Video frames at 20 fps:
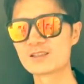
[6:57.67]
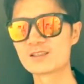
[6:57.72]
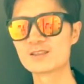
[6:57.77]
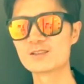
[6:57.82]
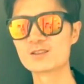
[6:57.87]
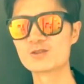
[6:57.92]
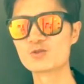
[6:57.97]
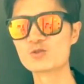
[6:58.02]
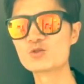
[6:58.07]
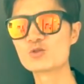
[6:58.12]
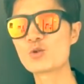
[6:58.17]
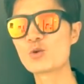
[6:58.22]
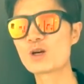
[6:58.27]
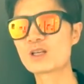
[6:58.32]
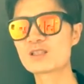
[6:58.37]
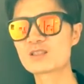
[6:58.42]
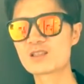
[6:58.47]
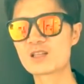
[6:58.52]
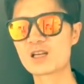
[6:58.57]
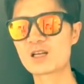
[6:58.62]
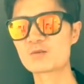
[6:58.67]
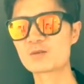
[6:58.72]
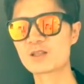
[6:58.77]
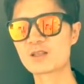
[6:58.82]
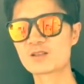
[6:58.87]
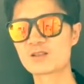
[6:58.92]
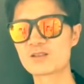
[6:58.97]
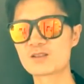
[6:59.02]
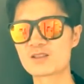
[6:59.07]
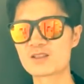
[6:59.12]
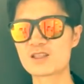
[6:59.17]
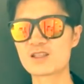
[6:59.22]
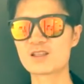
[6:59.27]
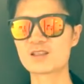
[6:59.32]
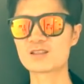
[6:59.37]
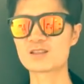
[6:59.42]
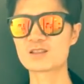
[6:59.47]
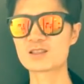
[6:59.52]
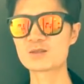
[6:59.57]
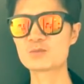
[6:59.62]
그 운동하는 사람이라 그런지
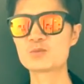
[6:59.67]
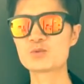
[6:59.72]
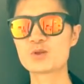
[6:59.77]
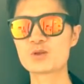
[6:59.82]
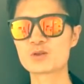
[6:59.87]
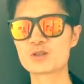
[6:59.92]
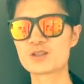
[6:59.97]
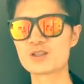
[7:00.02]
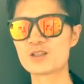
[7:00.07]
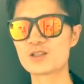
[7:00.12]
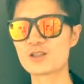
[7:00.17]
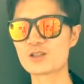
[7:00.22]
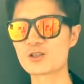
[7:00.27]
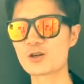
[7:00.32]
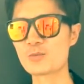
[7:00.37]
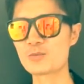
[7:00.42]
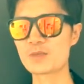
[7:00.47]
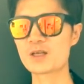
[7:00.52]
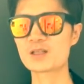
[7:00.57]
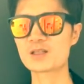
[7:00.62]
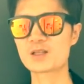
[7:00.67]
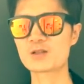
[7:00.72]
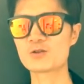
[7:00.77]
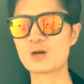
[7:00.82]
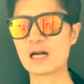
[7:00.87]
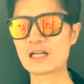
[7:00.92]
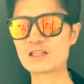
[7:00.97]
그 승부욕이 선배인데도